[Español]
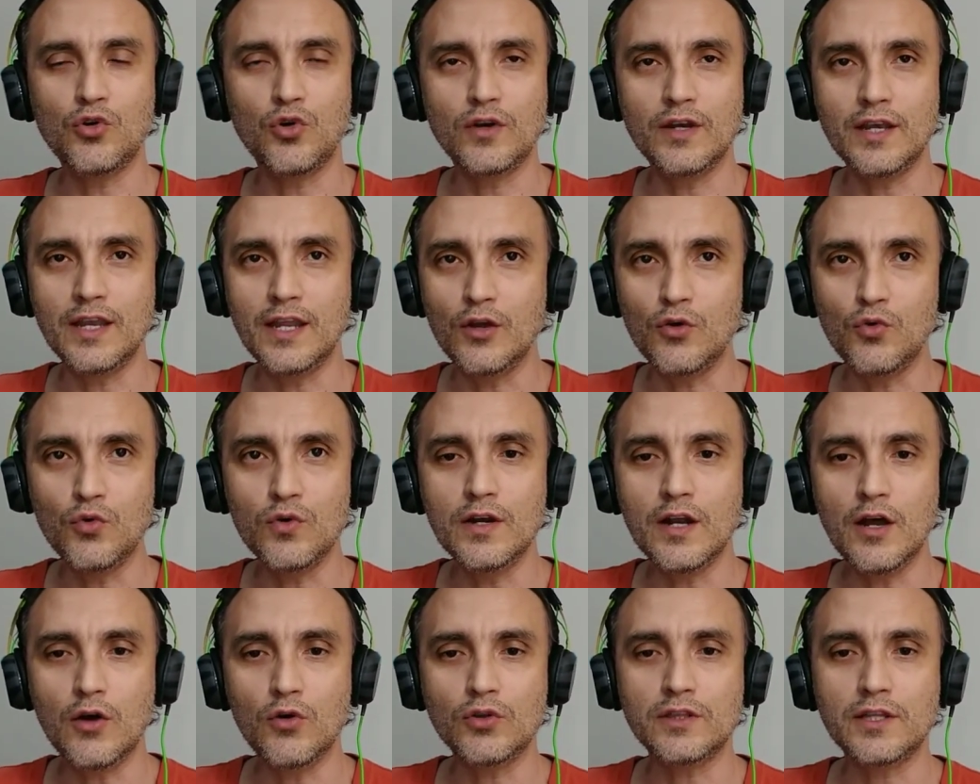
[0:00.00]
con
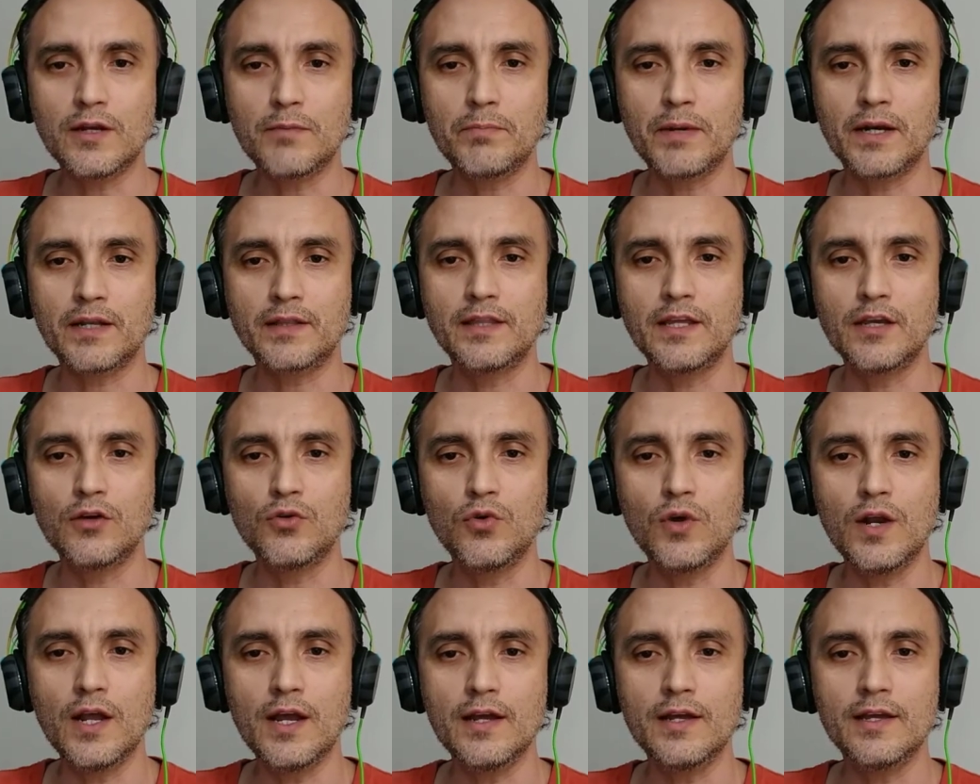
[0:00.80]
ninguna otra
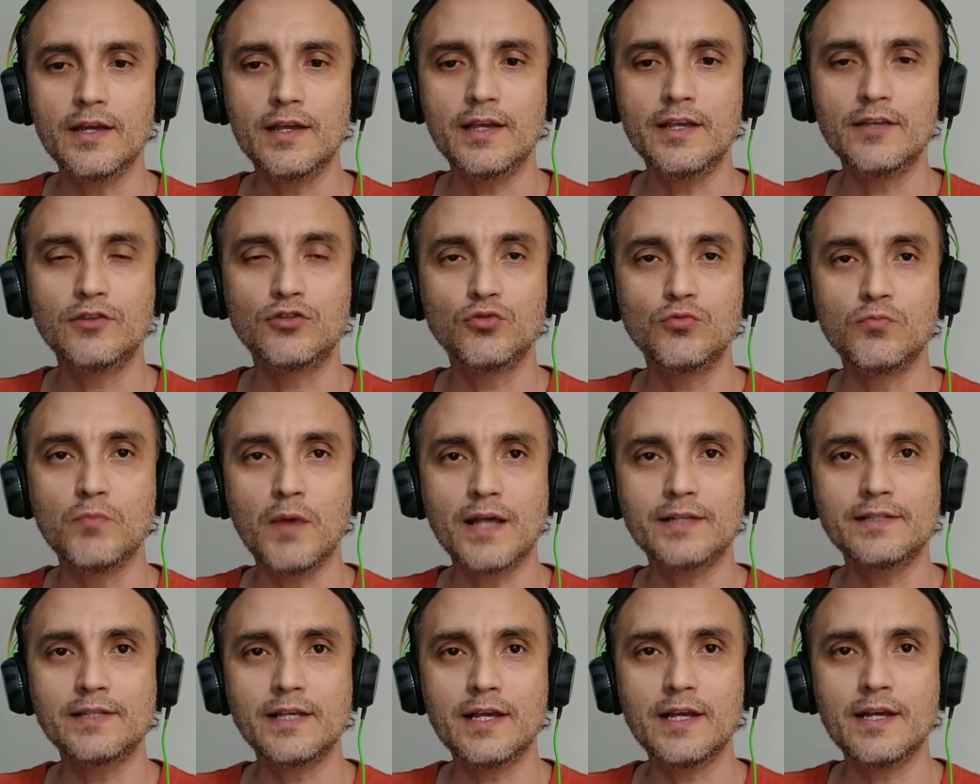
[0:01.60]
partícula y su
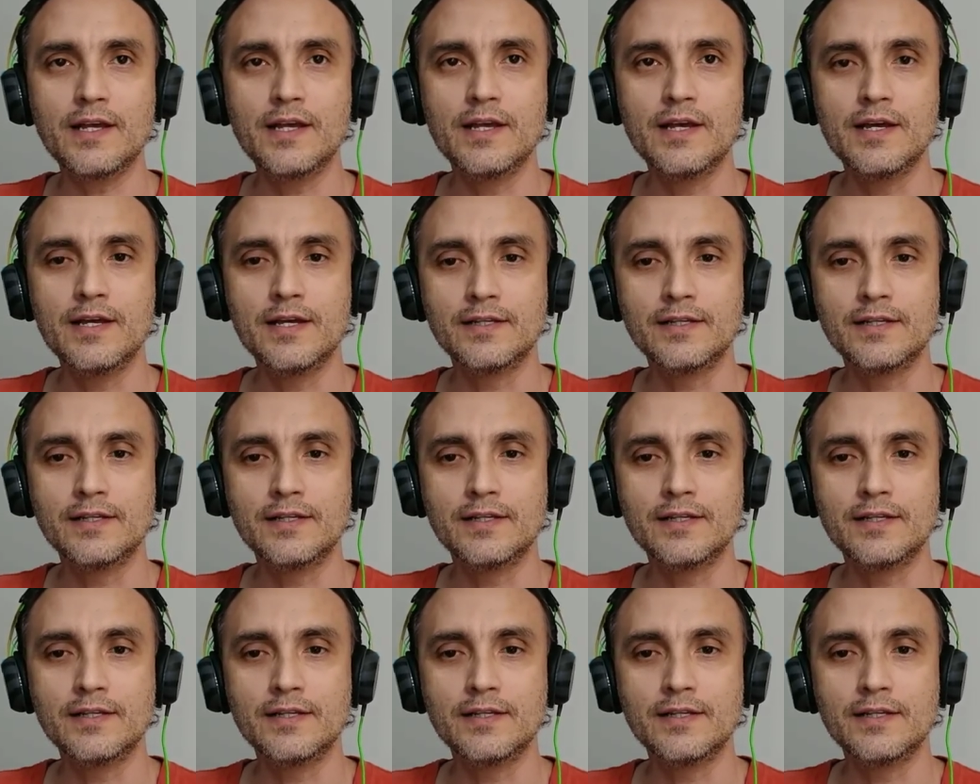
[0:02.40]
masa,